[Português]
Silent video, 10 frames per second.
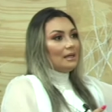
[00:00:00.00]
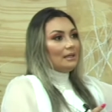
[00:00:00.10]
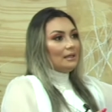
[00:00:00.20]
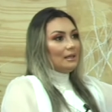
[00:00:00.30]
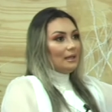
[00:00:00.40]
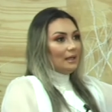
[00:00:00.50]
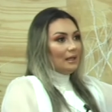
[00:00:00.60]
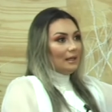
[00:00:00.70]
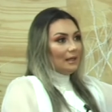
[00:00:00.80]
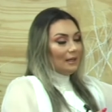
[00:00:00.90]

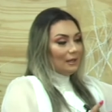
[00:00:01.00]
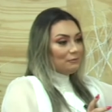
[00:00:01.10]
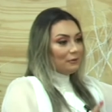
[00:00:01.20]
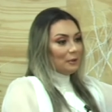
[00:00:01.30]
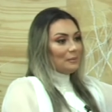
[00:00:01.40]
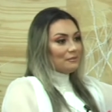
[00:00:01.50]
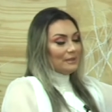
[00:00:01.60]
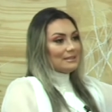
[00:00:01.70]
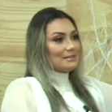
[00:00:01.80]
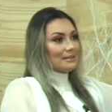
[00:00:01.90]
E foi uma
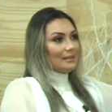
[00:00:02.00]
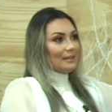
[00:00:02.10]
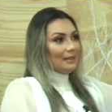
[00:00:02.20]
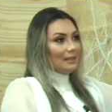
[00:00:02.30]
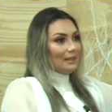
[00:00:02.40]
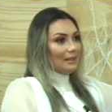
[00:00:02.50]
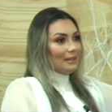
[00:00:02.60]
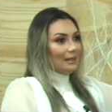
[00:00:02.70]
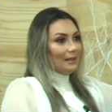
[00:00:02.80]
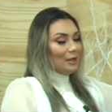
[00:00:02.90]
vez
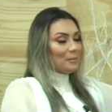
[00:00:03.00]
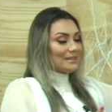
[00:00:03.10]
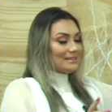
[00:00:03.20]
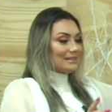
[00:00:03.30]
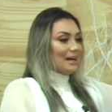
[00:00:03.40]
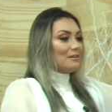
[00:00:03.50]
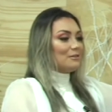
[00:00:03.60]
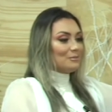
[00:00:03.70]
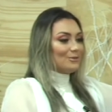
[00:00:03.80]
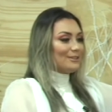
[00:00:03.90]
que eu
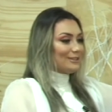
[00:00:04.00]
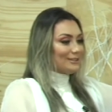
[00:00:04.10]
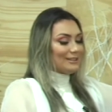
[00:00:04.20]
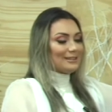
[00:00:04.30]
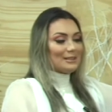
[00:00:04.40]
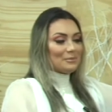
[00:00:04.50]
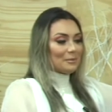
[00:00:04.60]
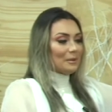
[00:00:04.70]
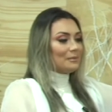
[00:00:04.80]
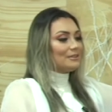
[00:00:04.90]
precisava muito, a gente tinha aquele
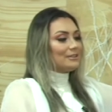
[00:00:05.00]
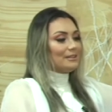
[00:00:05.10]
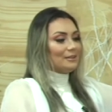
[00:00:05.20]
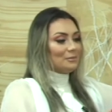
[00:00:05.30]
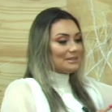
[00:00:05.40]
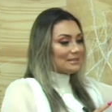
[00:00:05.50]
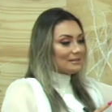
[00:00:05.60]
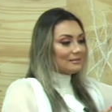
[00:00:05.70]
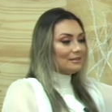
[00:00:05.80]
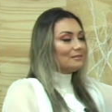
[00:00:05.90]
problema de o
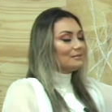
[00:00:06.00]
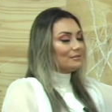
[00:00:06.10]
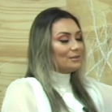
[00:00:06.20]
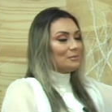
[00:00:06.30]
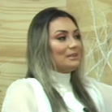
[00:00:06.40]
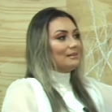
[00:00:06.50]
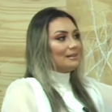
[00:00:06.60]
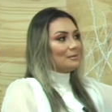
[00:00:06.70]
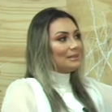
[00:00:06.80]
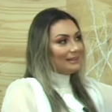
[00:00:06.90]
meiazinho não dormia na
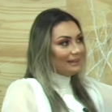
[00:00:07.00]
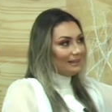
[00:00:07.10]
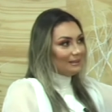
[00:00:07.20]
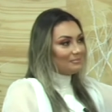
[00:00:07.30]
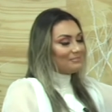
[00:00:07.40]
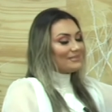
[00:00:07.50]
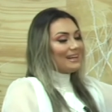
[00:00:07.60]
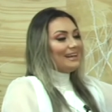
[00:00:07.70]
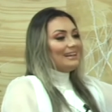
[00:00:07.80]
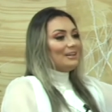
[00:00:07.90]
cama dele.
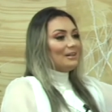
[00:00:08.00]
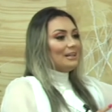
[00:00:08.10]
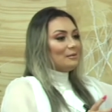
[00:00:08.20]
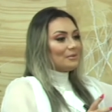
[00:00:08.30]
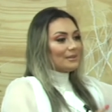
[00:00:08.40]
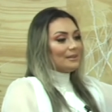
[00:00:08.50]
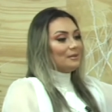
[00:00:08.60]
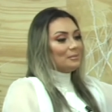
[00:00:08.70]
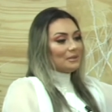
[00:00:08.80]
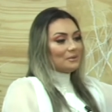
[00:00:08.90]
E eu lembro que
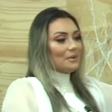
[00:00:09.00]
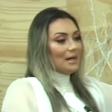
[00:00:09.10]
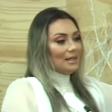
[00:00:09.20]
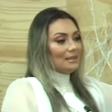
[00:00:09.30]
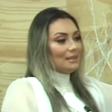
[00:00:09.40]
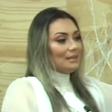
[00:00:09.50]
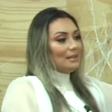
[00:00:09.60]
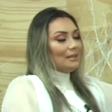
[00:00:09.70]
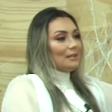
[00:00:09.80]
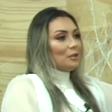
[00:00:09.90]
o Branco Ala
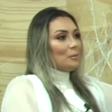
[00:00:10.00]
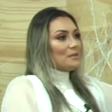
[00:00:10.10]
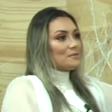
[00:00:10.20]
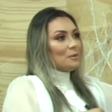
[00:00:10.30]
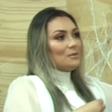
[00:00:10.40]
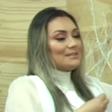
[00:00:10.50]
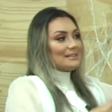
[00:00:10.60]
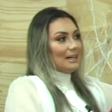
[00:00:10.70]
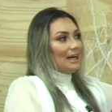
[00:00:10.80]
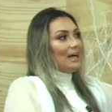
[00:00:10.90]
começou a
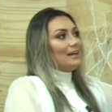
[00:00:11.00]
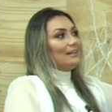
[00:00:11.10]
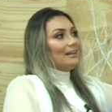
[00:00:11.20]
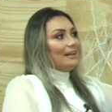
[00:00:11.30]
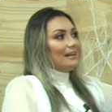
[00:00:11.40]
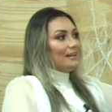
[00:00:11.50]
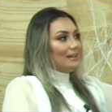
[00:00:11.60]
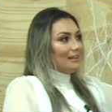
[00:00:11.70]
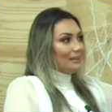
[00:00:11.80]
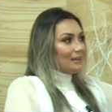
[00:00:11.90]
mostrar
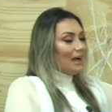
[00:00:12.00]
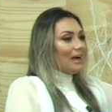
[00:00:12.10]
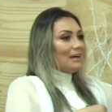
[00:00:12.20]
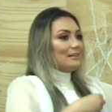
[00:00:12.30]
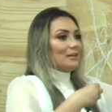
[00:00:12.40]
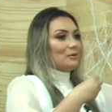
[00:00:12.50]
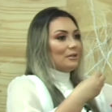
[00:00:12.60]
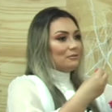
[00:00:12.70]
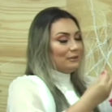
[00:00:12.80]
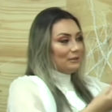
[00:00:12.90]
ele, é, que, ah, que
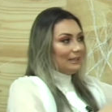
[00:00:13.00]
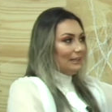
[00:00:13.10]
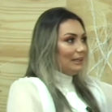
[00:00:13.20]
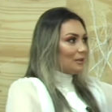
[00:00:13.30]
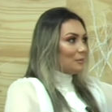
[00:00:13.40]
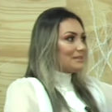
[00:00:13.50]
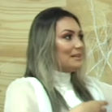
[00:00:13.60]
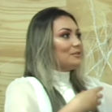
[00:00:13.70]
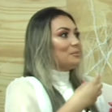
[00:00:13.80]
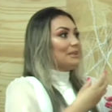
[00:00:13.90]
agora o filho dele ia começar a
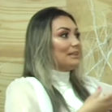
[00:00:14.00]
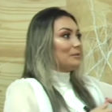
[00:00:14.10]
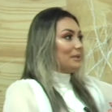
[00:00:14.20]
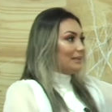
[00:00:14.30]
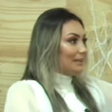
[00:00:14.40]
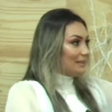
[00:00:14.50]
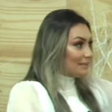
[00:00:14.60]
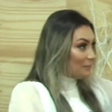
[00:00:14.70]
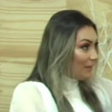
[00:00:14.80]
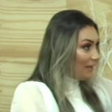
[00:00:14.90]
dormir na caminha dele
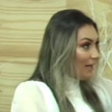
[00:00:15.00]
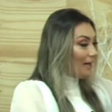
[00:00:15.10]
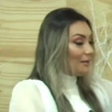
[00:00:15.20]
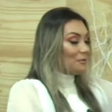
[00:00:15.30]
separado,